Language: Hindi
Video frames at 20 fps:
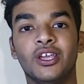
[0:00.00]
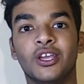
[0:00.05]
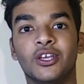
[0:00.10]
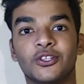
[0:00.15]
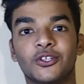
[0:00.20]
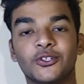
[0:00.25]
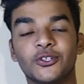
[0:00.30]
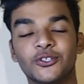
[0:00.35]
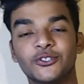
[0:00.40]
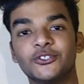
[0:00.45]
तो
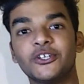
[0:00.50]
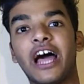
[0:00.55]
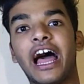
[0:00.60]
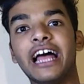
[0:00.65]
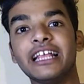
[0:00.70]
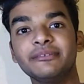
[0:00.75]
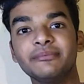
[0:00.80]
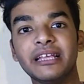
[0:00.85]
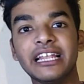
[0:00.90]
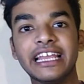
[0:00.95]
दोस्तों आज
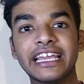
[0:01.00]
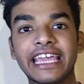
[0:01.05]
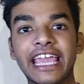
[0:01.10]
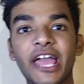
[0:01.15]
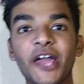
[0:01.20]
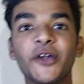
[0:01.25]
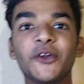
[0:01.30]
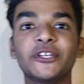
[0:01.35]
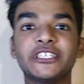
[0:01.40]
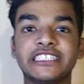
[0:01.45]
मैं लेके आया
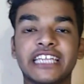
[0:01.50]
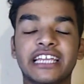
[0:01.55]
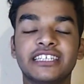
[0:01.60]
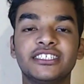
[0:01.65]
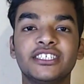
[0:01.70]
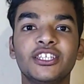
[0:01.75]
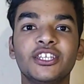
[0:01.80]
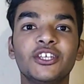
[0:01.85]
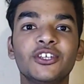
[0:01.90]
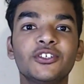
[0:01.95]
कुछ ऐसी
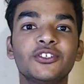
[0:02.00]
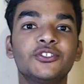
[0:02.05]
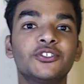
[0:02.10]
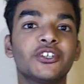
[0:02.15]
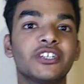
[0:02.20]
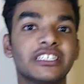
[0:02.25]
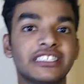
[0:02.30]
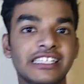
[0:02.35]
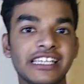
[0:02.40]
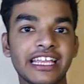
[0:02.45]
न्यूज जो
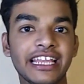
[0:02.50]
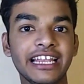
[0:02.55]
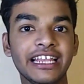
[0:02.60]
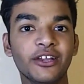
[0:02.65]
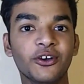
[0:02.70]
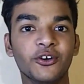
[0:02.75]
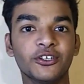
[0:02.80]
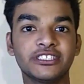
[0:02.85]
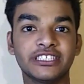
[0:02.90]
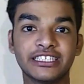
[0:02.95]
किसी के लिए
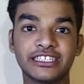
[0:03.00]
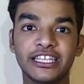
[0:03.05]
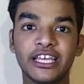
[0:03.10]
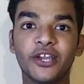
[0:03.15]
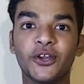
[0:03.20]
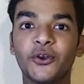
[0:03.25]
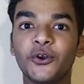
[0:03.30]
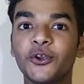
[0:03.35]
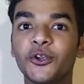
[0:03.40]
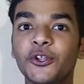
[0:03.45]
हो सकती है
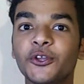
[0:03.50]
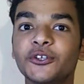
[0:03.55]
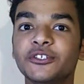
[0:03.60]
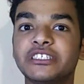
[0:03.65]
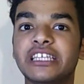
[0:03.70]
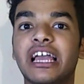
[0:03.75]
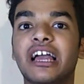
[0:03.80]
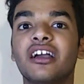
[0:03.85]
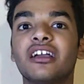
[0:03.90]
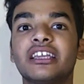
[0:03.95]
गुड न्यूज
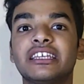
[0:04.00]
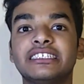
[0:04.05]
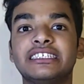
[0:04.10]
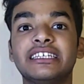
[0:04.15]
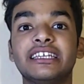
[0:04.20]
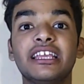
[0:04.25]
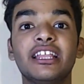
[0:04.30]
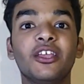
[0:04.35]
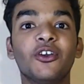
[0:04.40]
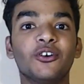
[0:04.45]
या किसी
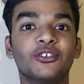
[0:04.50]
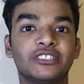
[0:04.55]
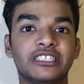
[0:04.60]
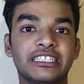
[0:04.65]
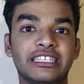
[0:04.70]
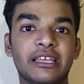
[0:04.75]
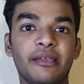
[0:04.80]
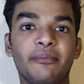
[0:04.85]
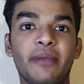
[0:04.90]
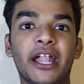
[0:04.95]
के लिए हो सकती
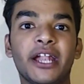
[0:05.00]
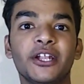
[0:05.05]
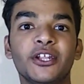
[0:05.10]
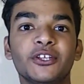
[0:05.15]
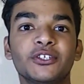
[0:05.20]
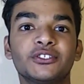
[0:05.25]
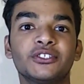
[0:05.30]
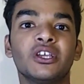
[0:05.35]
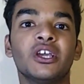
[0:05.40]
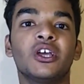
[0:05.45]
है बैड
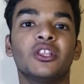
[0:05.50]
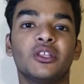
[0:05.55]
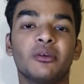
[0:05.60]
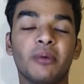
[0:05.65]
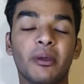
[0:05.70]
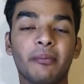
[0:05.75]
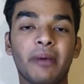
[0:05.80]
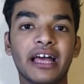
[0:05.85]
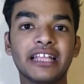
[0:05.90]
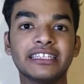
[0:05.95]
न्यूज तो मैं
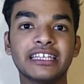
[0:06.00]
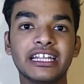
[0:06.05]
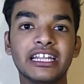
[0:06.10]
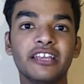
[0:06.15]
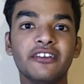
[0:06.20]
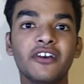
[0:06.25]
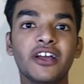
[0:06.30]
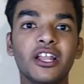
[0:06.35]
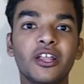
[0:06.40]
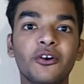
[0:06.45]
बात करने
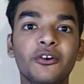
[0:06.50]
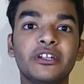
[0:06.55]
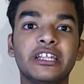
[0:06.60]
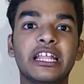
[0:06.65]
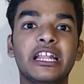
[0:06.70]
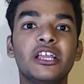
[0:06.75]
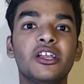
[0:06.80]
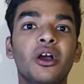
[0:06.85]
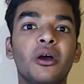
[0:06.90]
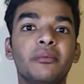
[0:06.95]
वाला हूँ
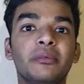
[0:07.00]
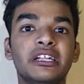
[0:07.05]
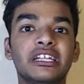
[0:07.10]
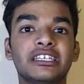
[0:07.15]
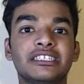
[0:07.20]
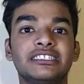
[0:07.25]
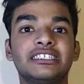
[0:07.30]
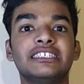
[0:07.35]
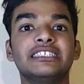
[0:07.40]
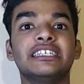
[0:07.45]
टेलीकॉम
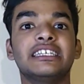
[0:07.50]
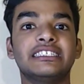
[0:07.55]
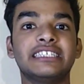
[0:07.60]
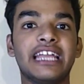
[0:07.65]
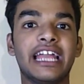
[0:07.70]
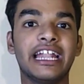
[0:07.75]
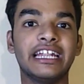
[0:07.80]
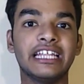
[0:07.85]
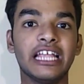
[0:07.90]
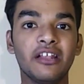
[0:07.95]
इंडस्ट्री जैसे
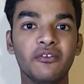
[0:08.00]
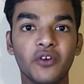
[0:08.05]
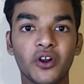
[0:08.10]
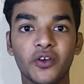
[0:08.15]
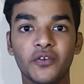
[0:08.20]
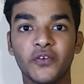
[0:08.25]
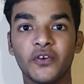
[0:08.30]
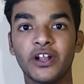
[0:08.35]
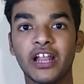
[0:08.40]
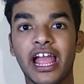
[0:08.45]
एयरटेल
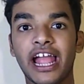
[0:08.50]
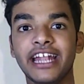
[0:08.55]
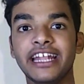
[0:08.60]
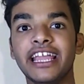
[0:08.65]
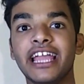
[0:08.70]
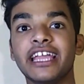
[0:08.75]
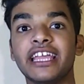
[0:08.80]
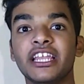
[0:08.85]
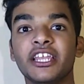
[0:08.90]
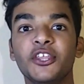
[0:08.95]
वोडाफोन आइडिया
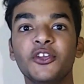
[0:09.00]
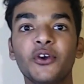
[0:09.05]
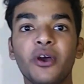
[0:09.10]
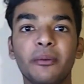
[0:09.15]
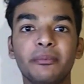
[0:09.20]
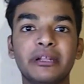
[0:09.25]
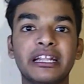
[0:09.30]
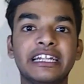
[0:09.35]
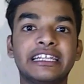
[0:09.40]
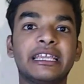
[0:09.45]
के न्यू
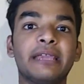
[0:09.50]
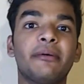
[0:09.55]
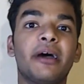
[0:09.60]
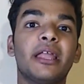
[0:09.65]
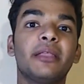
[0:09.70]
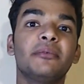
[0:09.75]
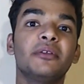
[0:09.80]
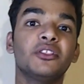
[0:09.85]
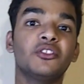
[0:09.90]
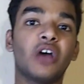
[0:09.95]
अपडेट के बारे
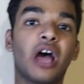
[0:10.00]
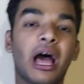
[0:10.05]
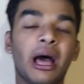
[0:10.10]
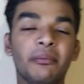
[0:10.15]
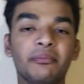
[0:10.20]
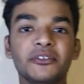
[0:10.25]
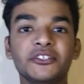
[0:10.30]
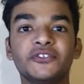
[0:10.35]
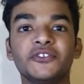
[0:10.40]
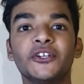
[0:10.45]
में तो आप
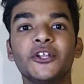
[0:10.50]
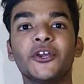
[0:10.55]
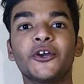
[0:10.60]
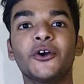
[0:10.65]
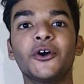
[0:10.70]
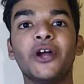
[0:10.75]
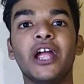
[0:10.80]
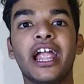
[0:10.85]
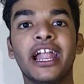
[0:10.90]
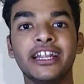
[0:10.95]
इस वीडियो को
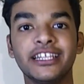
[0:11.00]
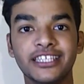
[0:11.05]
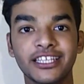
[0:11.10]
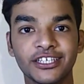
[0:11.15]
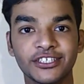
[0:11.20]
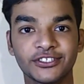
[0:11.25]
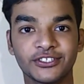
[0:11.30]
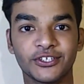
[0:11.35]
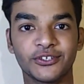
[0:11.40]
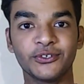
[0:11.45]
एंड तक
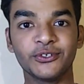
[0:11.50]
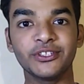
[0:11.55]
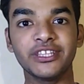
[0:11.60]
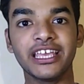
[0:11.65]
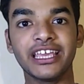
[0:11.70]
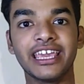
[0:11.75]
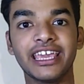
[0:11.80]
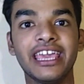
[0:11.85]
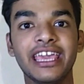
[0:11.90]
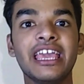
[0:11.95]
जरूर
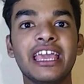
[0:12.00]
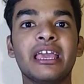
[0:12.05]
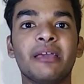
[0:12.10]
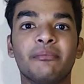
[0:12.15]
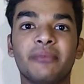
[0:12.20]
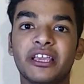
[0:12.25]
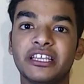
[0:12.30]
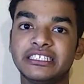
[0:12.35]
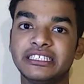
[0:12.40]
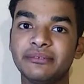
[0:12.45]
देखें
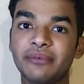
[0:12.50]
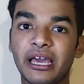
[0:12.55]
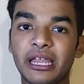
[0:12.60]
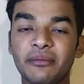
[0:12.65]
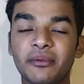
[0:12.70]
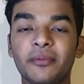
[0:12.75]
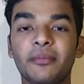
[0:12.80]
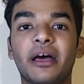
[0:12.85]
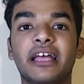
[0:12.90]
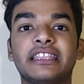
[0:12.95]
मैं इसी बारे
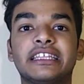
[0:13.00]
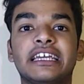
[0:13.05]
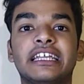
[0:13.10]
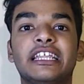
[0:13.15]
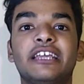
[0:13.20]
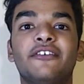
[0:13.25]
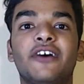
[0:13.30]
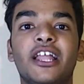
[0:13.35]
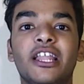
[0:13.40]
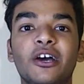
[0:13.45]
में बात करने
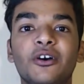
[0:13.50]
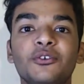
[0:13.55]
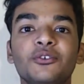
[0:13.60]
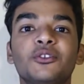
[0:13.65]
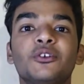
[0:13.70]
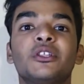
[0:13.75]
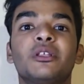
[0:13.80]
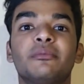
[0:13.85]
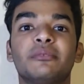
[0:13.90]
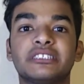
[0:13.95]
वाला हूँ
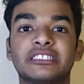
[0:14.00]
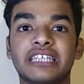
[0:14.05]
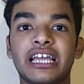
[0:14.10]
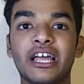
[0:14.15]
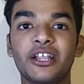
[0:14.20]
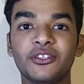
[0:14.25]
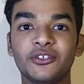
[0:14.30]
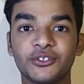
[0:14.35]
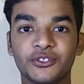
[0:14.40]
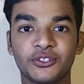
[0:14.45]
तो नमस्कार
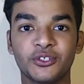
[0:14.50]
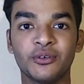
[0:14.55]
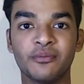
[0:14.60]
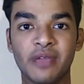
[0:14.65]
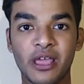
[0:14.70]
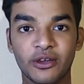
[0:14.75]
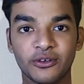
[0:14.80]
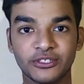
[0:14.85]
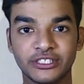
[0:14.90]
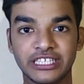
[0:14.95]
दोस्तों मैं
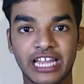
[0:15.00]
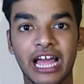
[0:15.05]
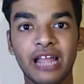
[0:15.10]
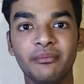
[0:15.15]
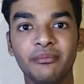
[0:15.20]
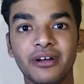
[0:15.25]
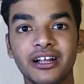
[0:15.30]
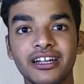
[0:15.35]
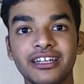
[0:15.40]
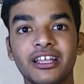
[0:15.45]
हूँ शान
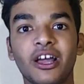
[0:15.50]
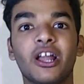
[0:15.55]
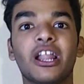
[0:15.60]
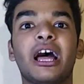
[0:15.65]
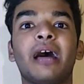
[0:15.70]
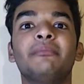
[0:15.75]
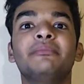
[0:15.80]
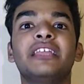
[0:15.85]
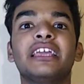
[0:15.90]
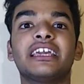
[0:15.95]
भट्ट और
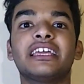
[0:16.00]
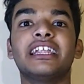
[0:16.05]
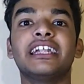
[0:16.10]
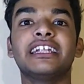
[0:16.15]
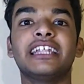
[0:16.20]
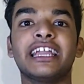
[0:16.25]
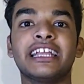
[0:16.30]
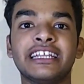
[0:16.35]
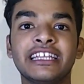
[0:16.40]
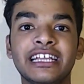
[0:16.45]
आप देख रहे हैं
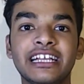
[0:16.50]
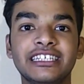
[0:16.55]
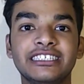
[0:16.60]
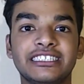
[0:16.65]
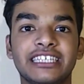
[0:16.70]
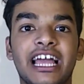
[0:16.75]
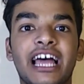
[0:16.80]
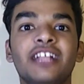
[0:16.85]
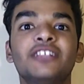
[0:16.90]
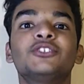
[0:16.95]
टेक्निकल
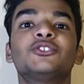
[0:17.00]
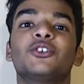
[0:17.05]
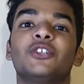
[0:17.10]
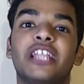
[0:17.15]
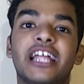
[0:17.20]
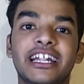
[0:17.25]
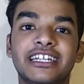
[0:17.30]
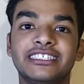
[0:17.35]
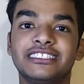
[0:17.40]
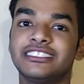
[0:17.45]
शान सो
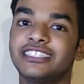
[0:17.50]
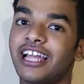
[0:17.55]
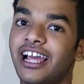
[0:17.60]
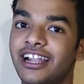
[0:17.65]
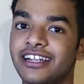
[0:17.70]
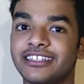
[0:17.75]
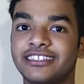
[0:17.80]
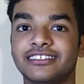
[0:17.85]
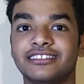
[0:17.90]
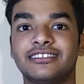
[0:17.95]
लेट
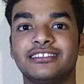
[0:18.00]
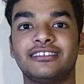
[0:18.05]
स्टार्ट